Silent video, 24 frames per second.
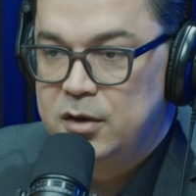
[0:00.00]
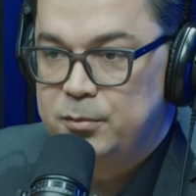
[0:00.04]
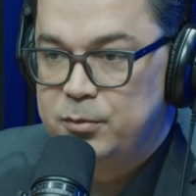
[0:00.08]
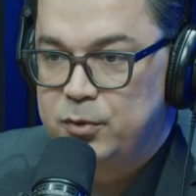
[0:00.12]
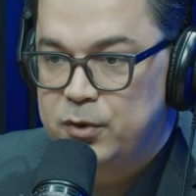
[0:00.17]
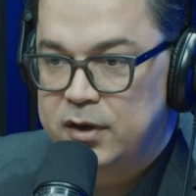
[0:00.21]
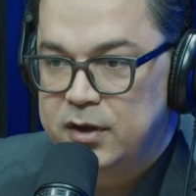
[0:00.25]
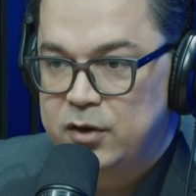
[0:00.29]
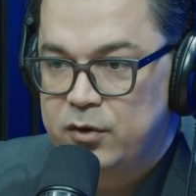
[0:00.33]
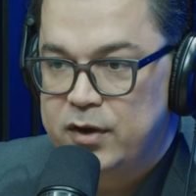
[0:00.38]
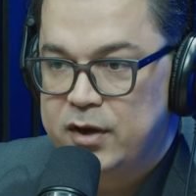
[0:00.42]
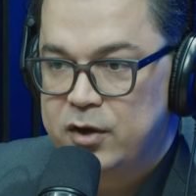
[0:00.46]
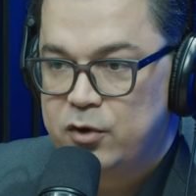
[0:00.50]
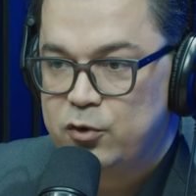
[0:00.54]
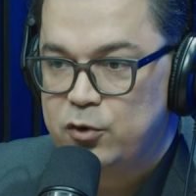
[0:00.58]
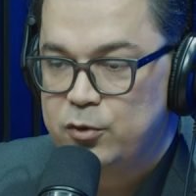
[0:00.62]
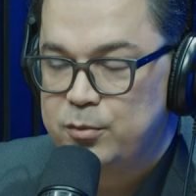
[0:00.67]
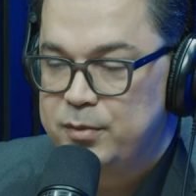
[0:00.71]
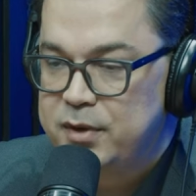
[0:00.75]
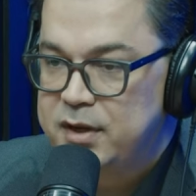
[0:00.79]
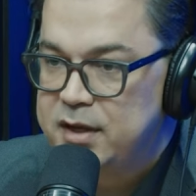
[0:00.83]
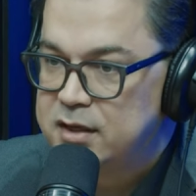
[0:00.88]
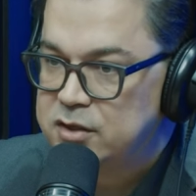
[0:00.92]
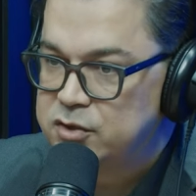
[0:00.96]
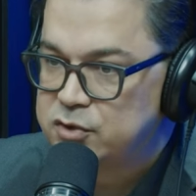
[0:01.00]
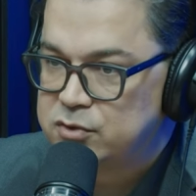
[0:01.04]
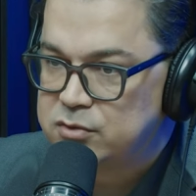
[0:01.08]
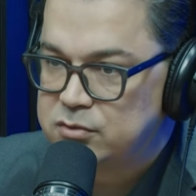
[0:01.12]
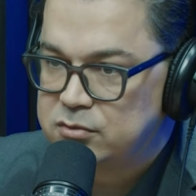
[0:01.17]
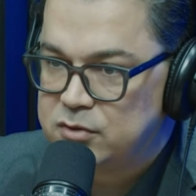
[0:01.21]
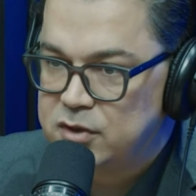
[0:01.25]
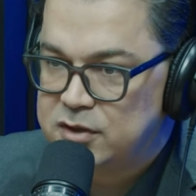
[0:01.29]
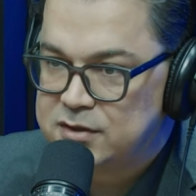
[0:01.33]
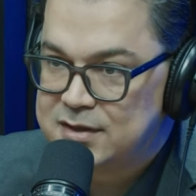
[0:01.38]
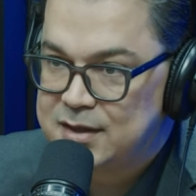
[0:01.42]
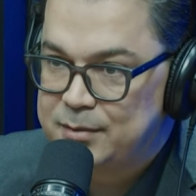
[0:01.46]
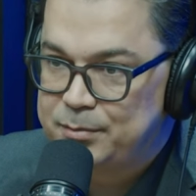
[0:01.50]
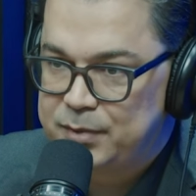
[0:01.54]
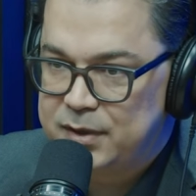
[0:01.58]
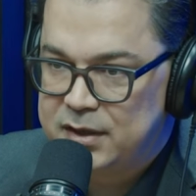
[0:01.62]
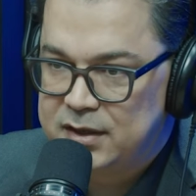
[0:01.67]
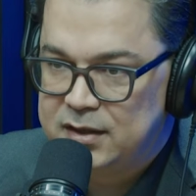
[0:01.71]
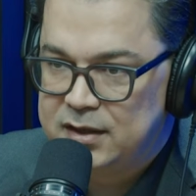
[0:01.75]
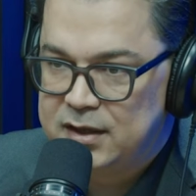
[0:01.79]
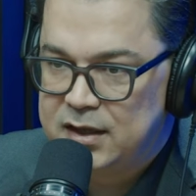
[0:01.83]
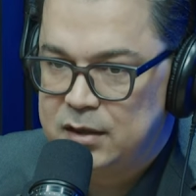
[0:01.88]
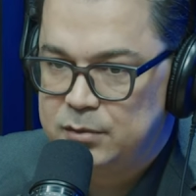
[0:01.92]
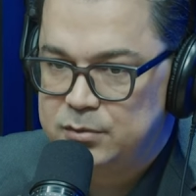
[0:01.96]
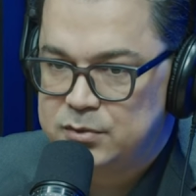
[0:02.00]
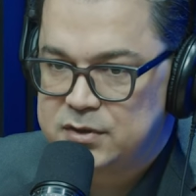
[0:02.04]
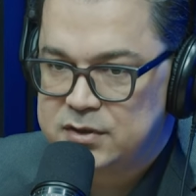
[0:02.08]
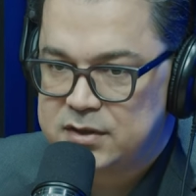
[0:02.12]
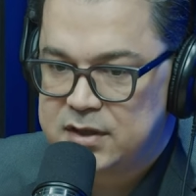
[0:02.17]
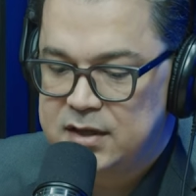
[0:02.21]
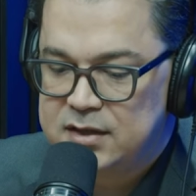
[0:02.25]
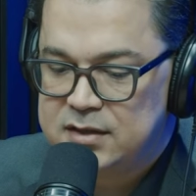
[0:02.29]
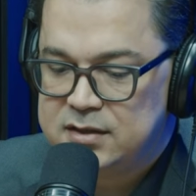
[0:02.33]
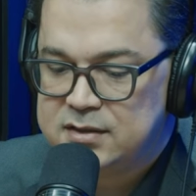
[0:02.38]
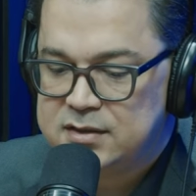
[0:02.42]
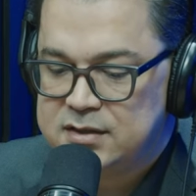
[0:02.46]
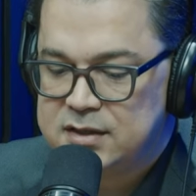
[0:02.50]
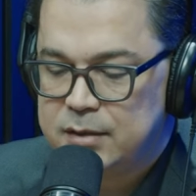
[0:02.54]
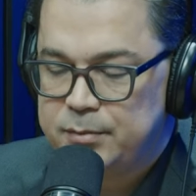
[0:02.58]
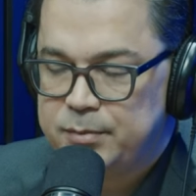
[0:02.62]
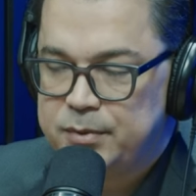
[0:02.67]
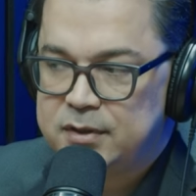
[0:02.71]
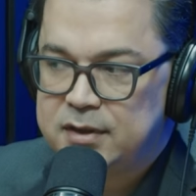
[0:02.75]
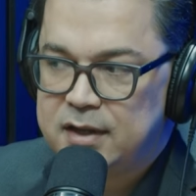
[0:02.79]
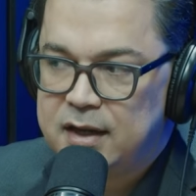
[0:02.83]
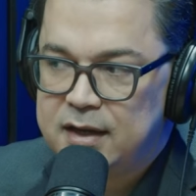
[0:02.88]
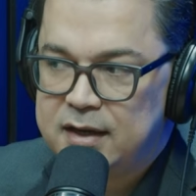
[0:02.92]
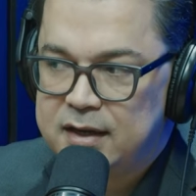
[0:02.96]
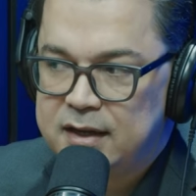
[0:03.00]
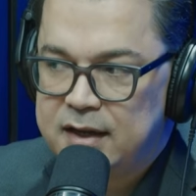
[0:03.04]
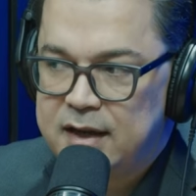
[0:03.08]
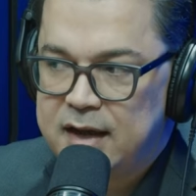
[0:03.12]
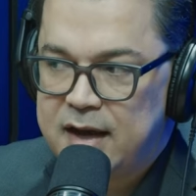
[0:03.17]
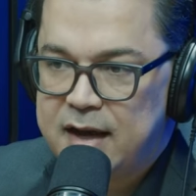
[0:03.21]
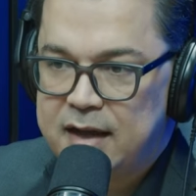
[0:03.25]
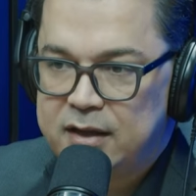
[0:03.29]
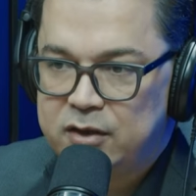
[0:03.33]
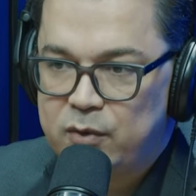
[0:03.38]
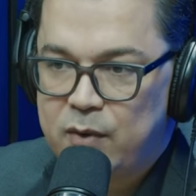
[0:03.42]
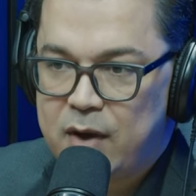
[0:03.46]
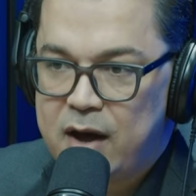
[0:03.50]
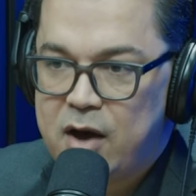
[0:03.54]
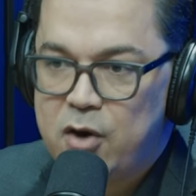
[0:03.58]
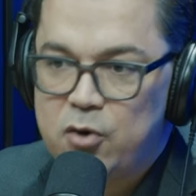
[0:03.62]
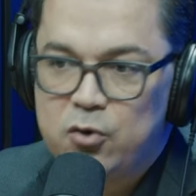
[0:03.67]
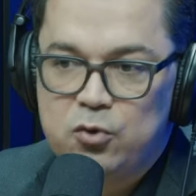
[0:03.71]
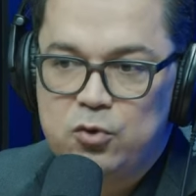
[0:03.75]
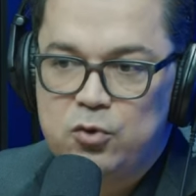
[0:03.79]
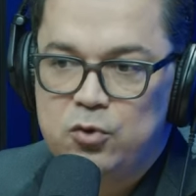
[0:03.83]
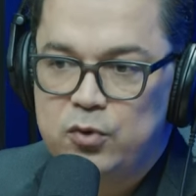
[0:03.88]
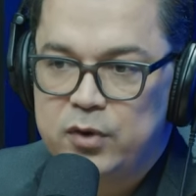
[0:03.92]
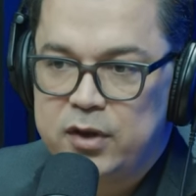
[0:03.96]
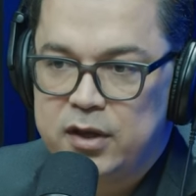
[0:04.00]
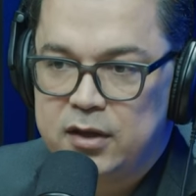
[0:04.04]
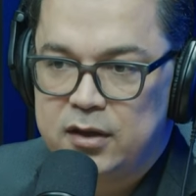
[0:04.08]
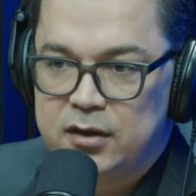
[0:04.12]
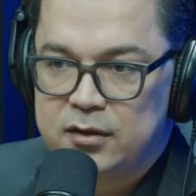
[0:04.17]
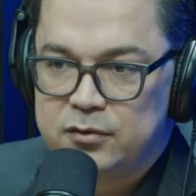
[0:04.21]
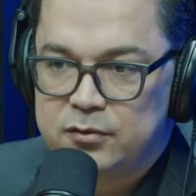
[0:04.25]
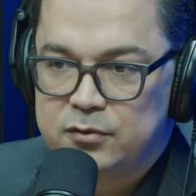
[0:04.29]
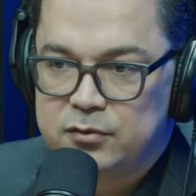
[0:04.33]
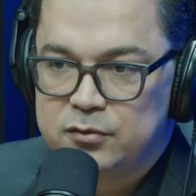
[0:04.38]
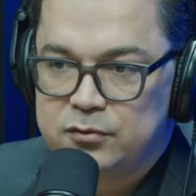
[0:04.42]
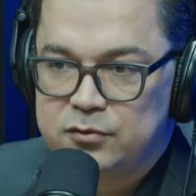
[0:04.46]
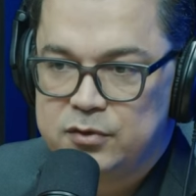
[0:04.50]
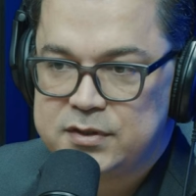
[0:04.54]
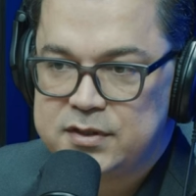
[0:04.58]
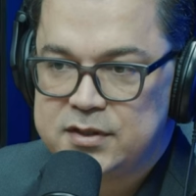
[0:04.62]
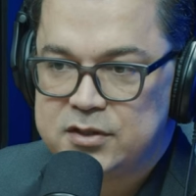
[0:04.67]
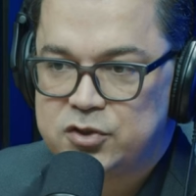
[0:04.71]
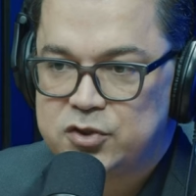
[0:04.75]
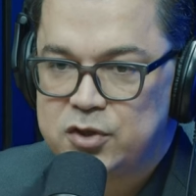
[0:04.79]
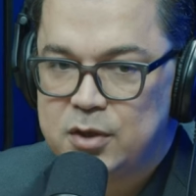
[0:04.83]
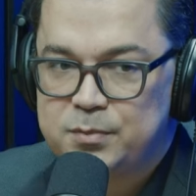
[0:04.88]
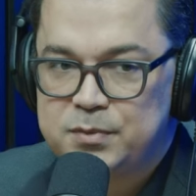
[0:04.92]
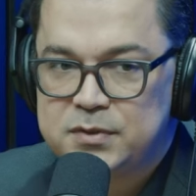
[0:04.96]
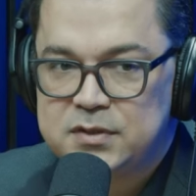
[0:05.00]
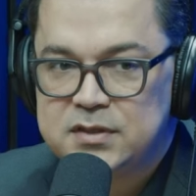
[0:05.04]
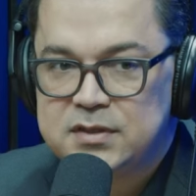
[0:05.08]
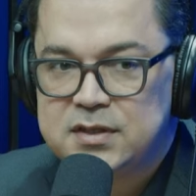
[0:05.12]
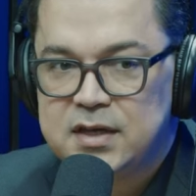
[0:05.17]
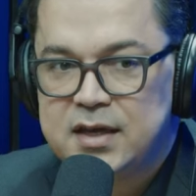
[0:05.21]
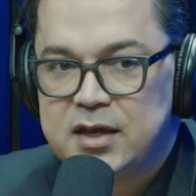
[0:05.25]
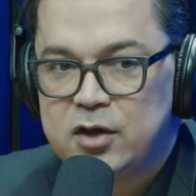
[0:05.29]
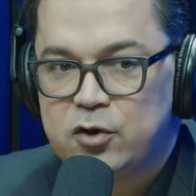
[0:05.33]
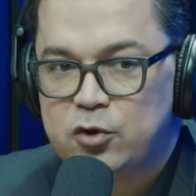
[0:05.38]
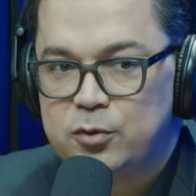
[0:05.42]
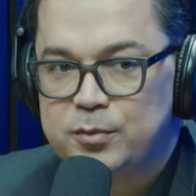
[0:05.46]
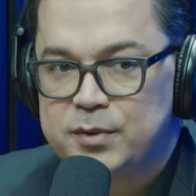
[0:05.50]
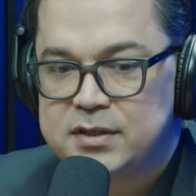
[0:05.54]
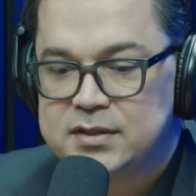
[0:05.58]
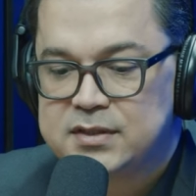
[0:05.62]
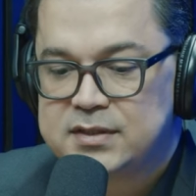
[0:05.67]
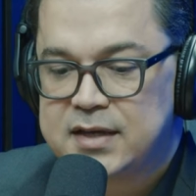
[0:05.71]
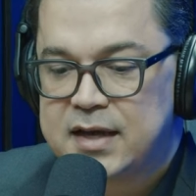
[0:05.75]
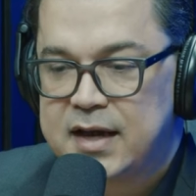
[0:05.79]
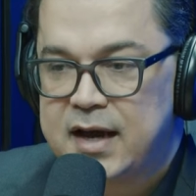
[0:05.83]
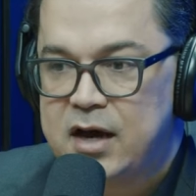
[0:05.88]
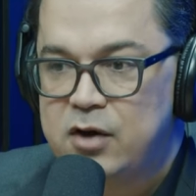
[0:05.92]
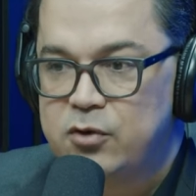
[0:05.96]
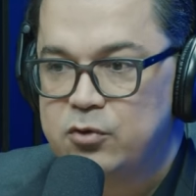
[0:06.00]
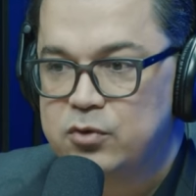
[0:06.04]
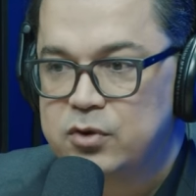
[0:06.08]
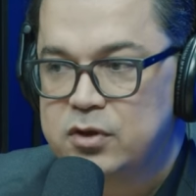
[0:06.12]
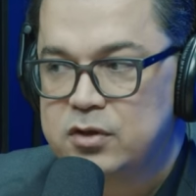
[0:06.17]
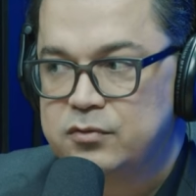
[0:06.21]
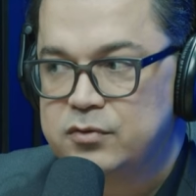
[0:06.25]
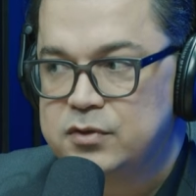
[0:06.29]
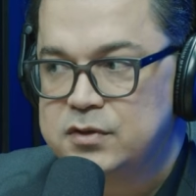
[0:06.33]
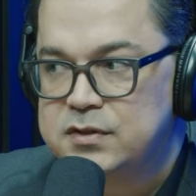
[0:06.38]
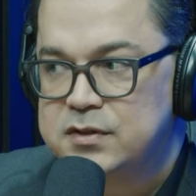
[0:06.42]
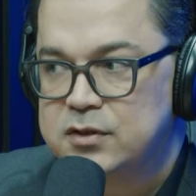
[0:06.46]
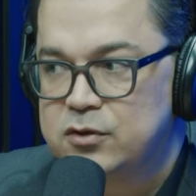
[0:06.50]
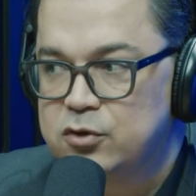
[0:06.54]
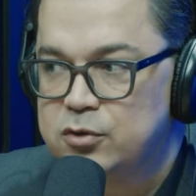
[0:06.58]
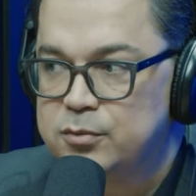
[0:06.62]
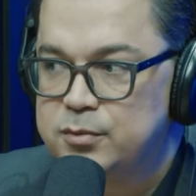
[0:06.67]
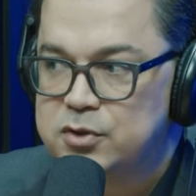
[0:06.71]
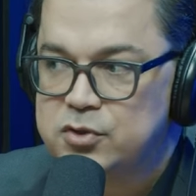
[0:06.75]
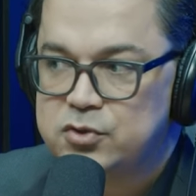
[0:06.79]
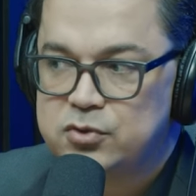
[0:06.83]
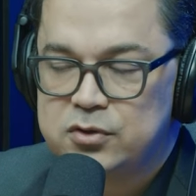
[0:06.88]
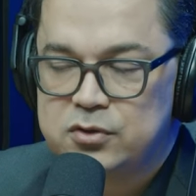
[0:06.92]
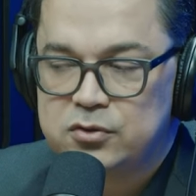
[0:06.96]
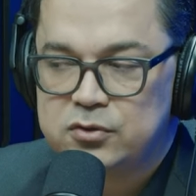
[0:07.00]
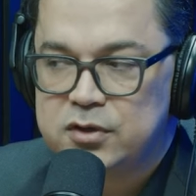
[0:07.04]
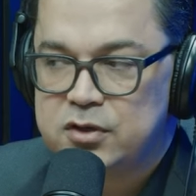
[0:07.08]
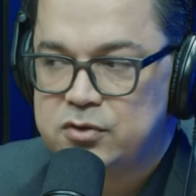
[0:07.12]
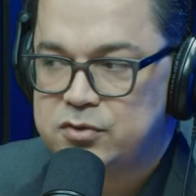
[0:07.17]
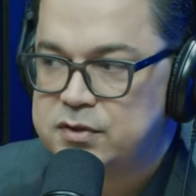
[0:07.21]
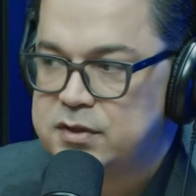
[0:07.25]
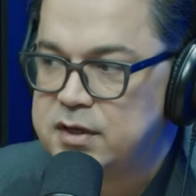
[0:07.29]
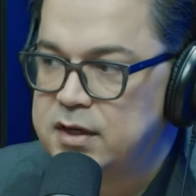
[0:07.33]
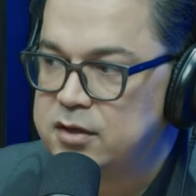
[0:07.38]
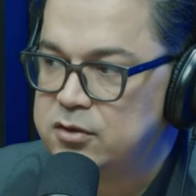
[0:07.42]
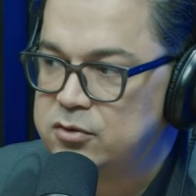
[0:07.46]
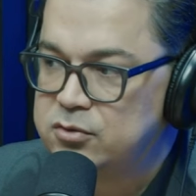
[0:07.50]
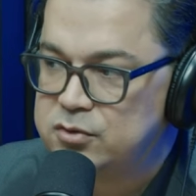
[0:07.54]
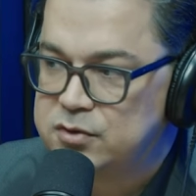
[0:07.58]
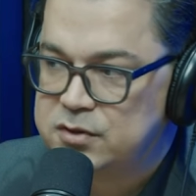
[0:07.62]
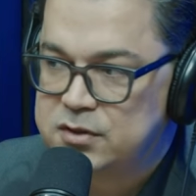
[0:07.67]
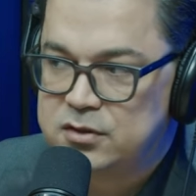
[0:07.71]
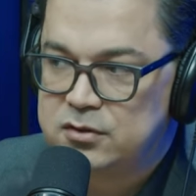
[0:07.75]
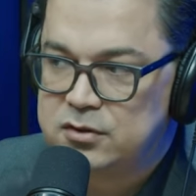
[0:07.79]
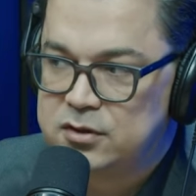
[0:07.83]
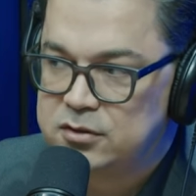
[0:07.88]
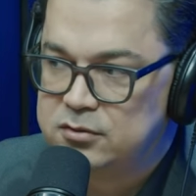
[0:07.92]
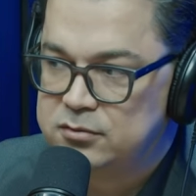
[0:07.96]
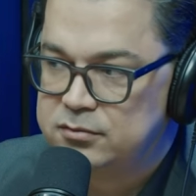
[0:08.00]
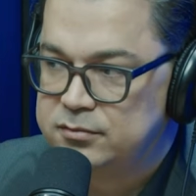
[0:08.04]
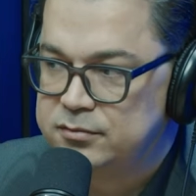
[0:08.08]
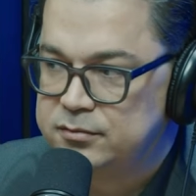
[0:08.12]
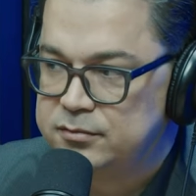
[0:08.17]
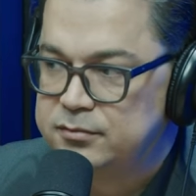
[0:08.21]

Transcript: Porque o recomeço, nós aprendemos que ele sempre está ligado a algo ruim. Você só precisa recomeçar algo que você começou e não deu certo. Sim ou não?